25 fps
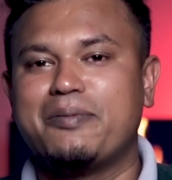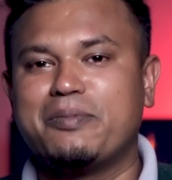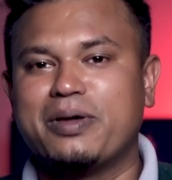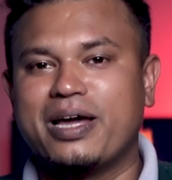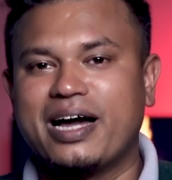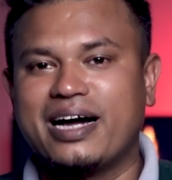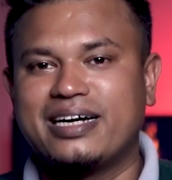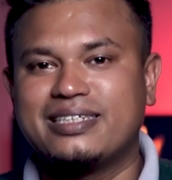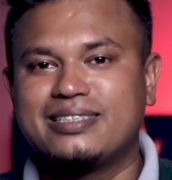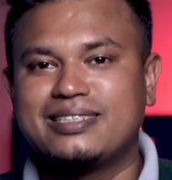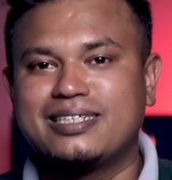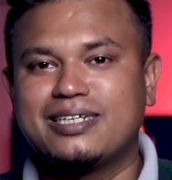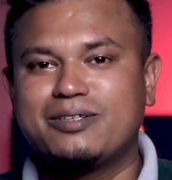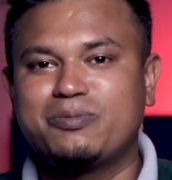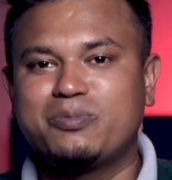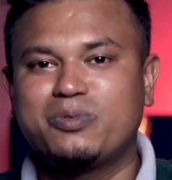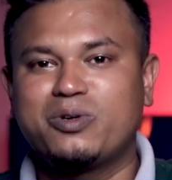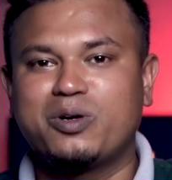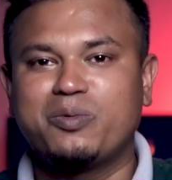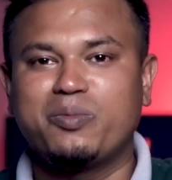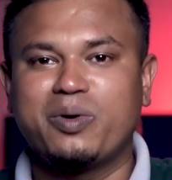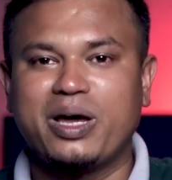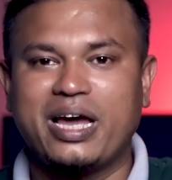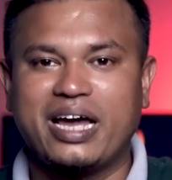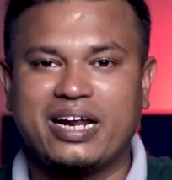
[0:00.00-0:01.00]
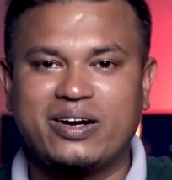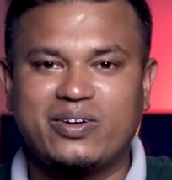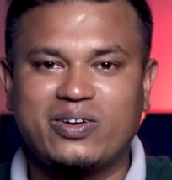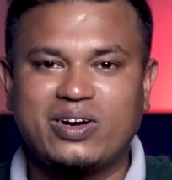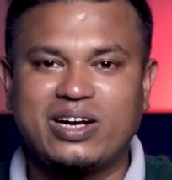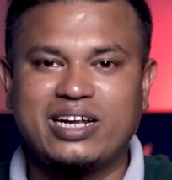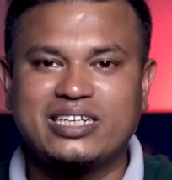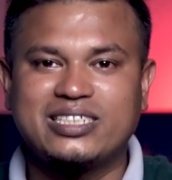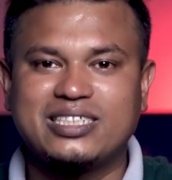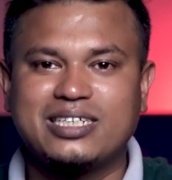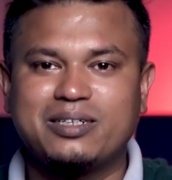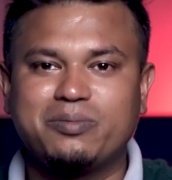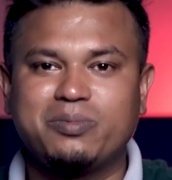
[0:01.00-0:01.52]
আমি আসাদ ফ্রম অ্যান্ড্রয়েড
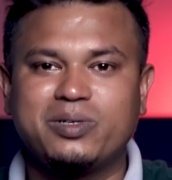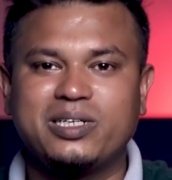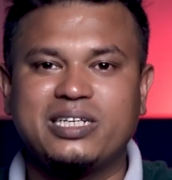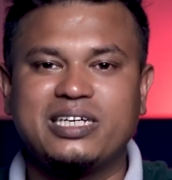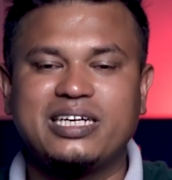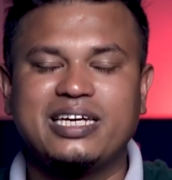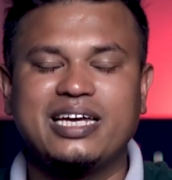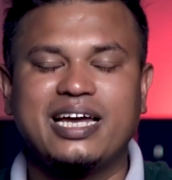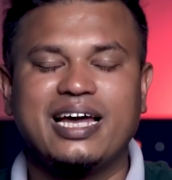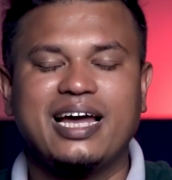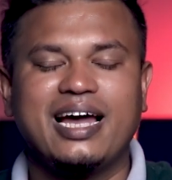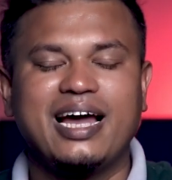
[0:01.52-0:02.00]
লেকচার বিডি